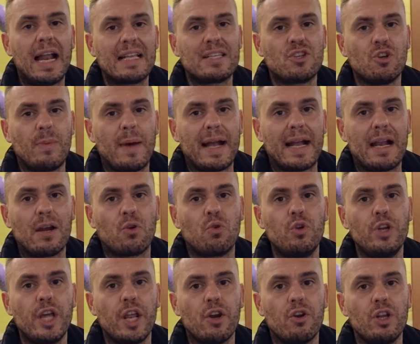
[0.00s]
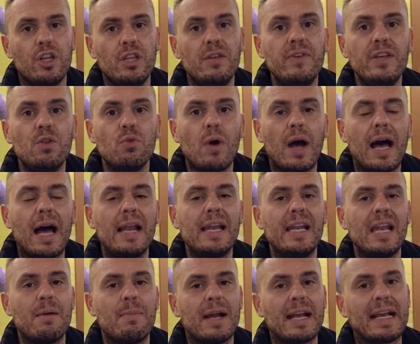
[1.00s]
Lazio paga alcuni errori
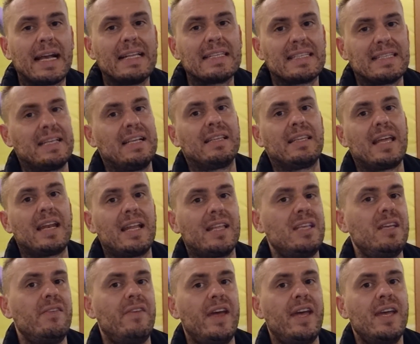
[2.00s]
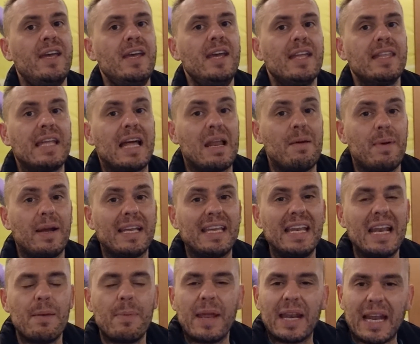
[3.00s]
individuali, la mancanza di alternative dalla
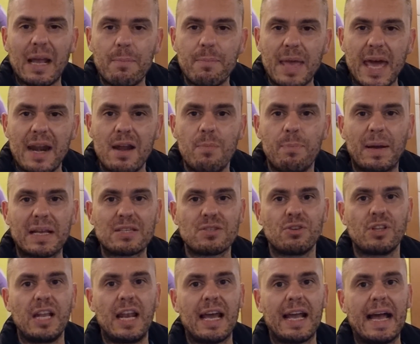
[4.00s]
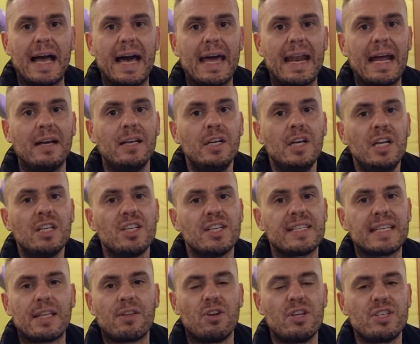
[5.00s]
panchina per cambiare il passo della gara, c'è
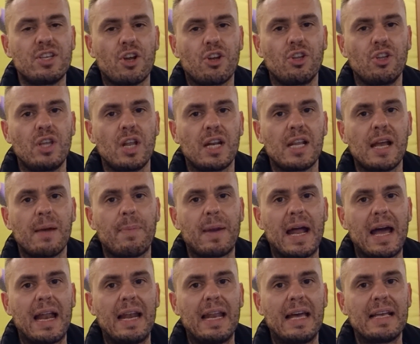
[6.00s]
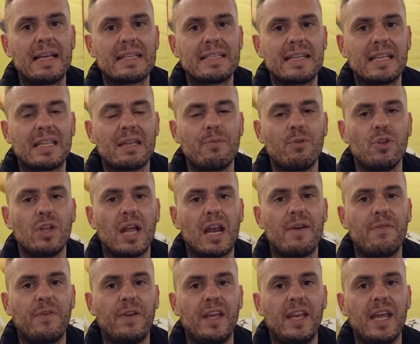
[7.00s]
stato l'esordio del Gabral a 7 minuti
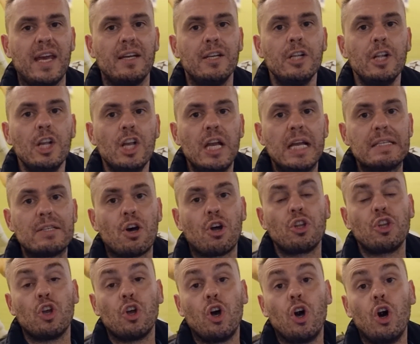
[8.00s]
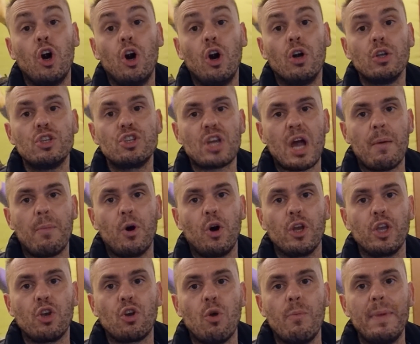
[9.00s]
alla fine, esordio
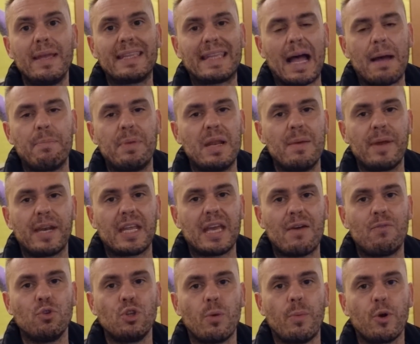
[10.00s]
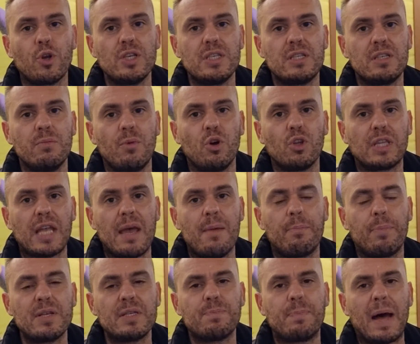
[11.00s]
diciamo incommentabile perché ha avuto pochissimo
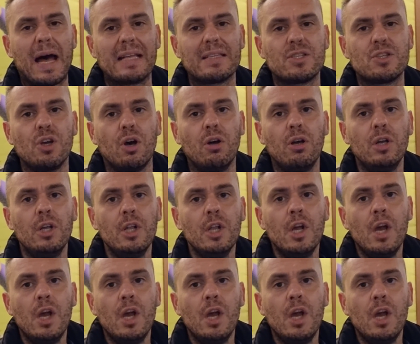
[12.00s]
tempo e spazio,